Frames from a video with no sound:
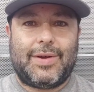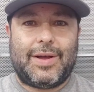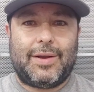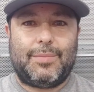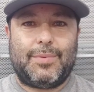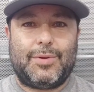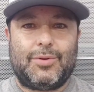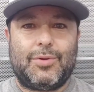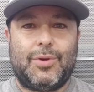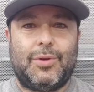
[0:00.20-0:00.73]

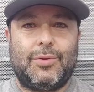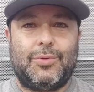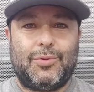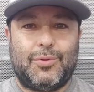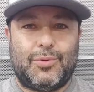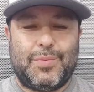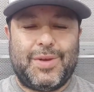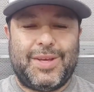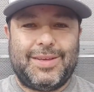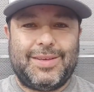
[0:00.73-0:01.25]
Fala pessoal,
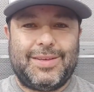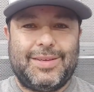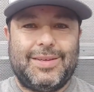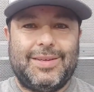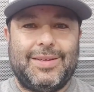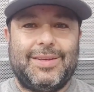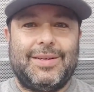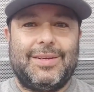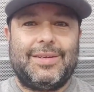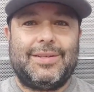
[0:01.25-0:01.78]
tudo bem?
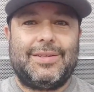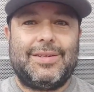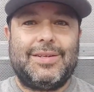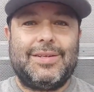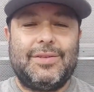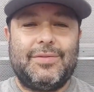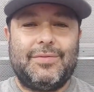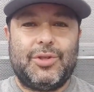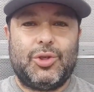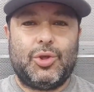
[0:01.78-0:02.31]

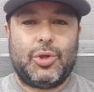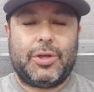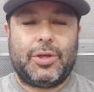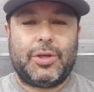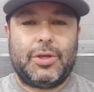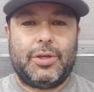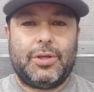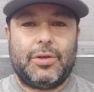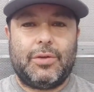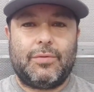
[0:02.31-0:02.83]
Nesse vídeo
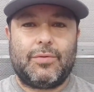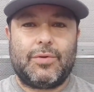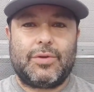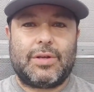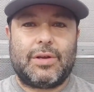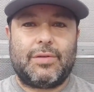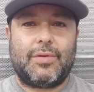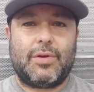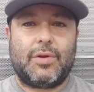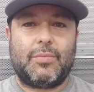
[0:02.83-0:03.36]
aqui eu vou
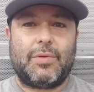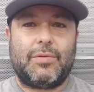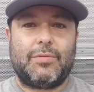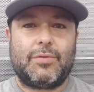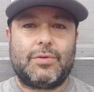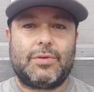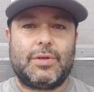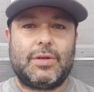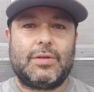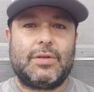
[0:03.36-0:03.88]
estar falando para
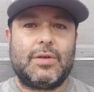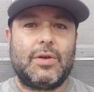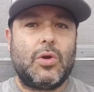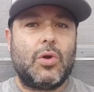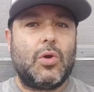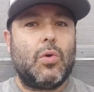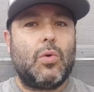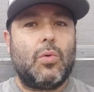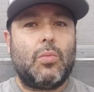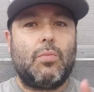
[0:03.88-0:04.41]
vocês
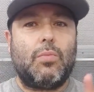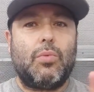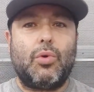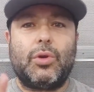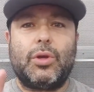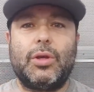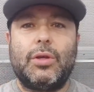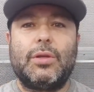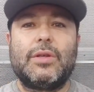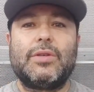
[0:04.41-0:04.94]
um
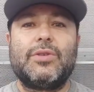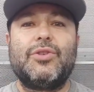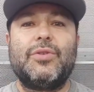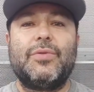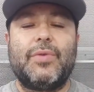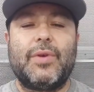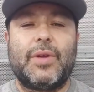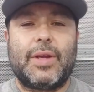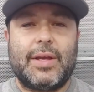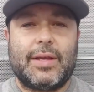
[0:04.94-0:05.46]
pouquinho das
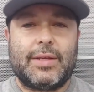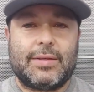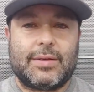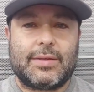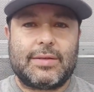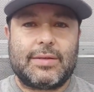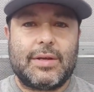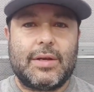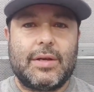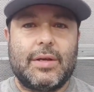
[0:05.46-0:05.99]

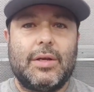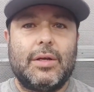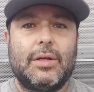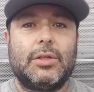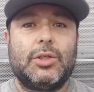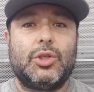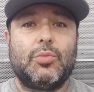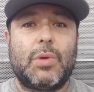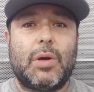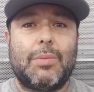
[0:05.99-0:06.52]
diferenças
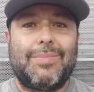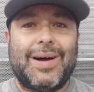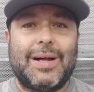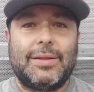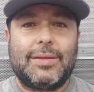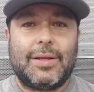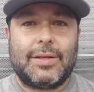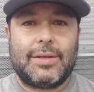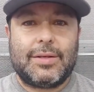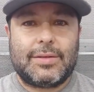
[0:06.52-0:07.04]
de uma
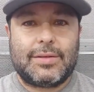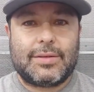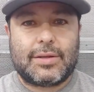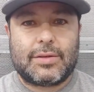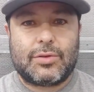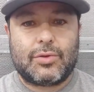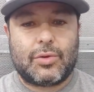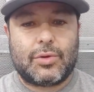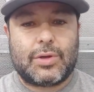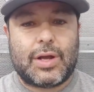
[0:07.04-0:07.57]
bateria
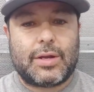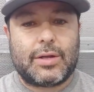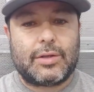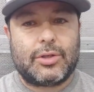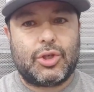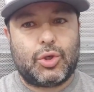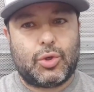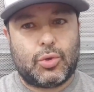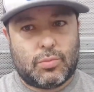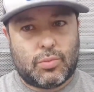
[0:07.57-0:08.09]
estacionária
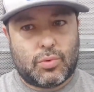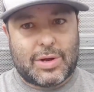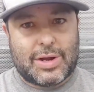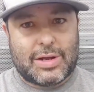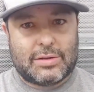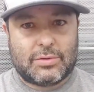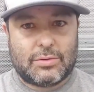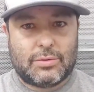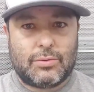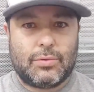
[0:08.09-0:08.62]
de chumbo
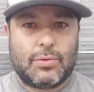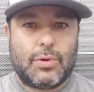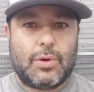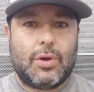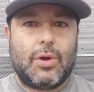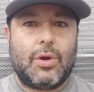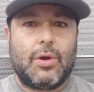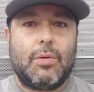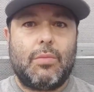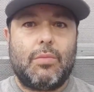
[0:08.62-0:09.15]
ácido
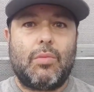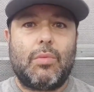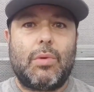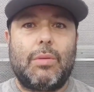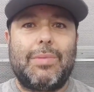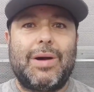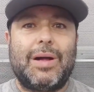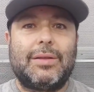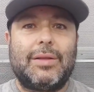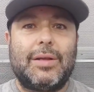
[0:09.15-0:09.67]
para
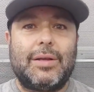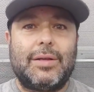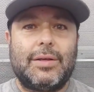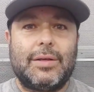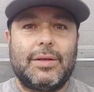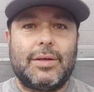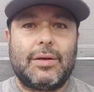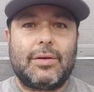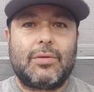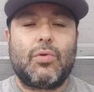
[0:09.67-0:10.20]
uma
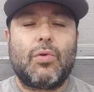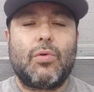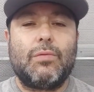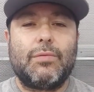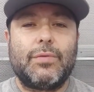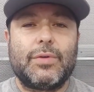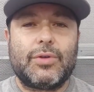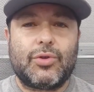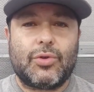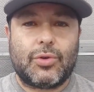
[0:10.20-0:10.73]
bateria
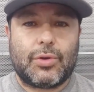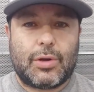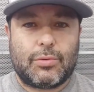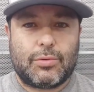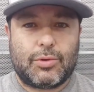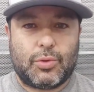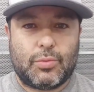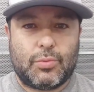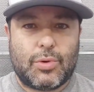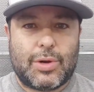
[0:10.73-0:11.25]
convencional
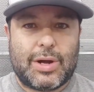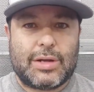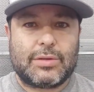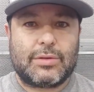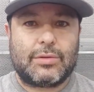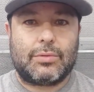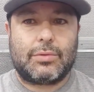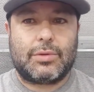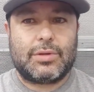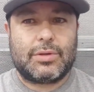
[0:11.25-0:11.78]
de chumbo
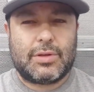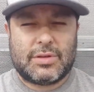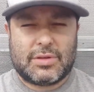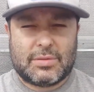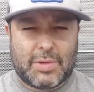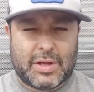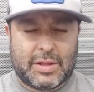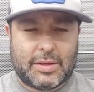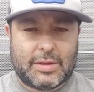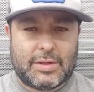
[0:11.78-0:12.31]
ácido, que são as
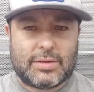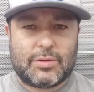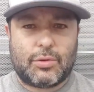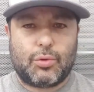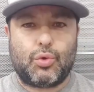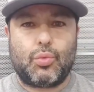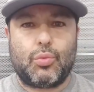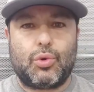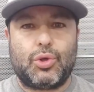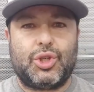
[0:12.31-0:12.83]
baterias
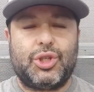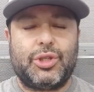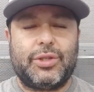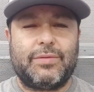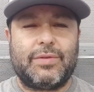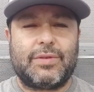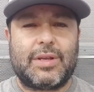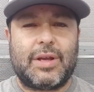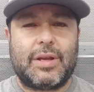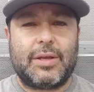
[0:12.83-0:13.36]

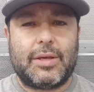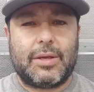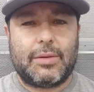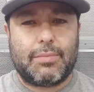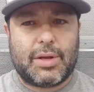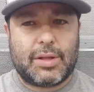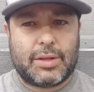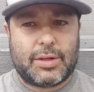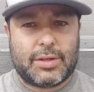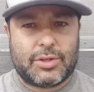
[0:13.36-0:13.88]
automotivas aí,
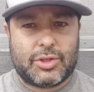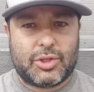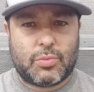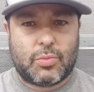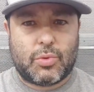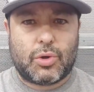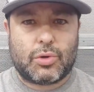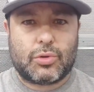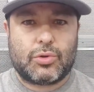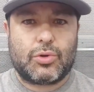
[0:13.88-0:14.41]
baterias de
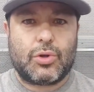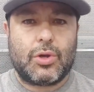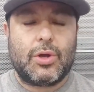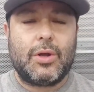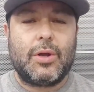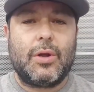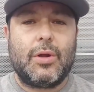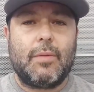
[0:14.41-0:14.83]
motos